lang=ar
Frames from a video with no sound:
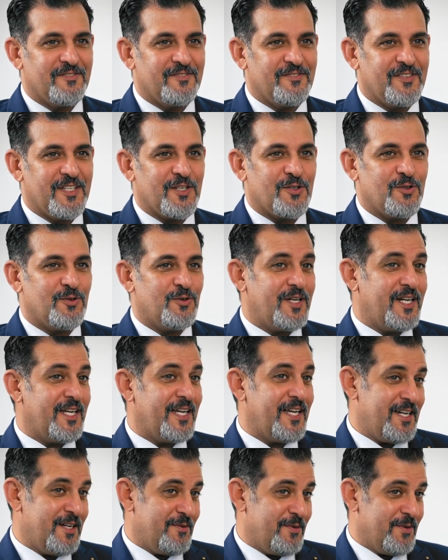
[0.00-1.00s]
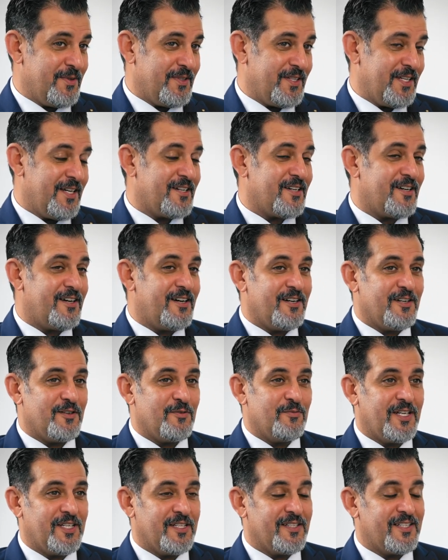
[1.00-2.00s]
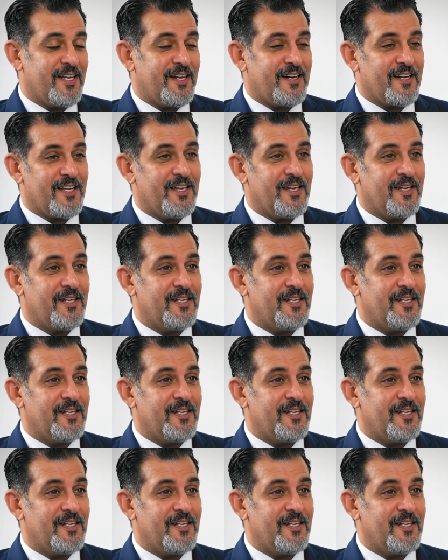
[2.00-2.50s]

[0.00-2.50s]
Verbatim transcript: فيقولون لي يد يد خالد محترقه